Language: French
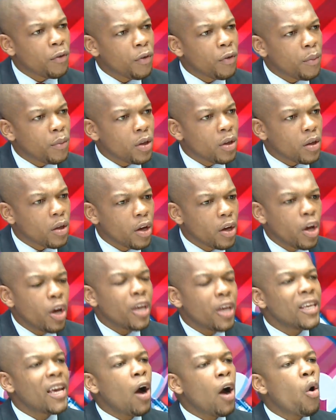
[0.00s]
FMI.
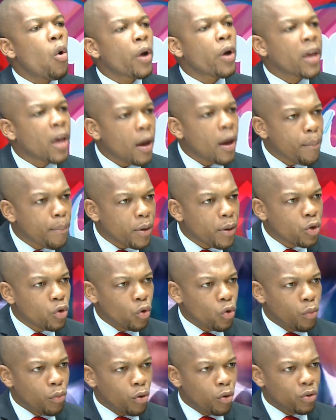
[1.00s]
Il n'y a aucun pays
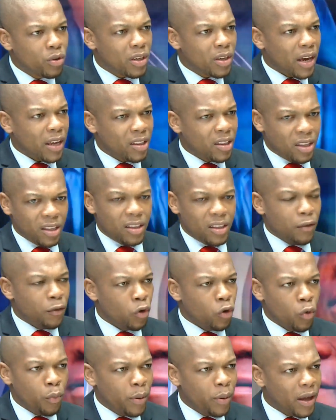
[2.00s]
au monde qui a été
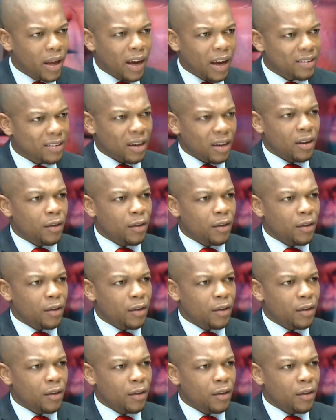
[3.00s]
développé grâce à